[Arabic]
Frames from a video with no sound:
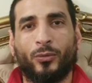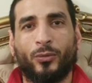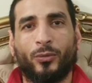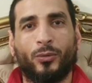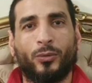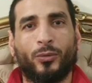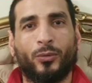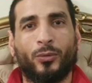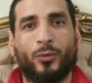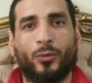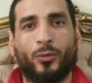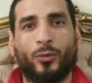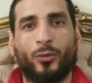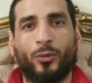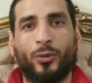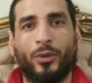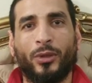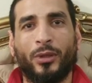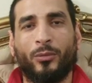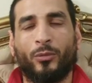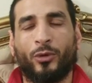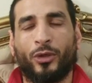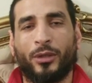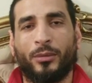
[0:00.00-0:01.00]

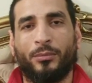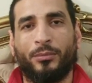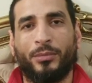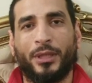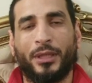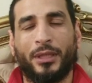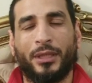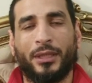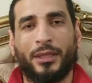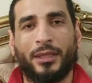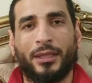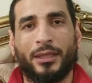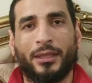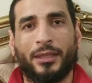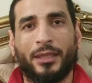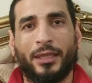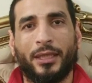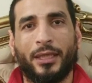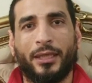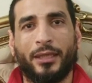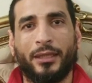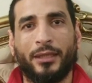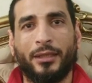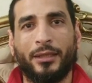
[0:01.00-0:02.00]
وكل محبين النادي
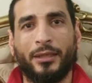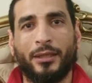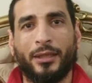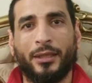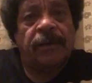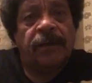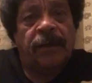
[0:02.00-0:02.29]
الاهلي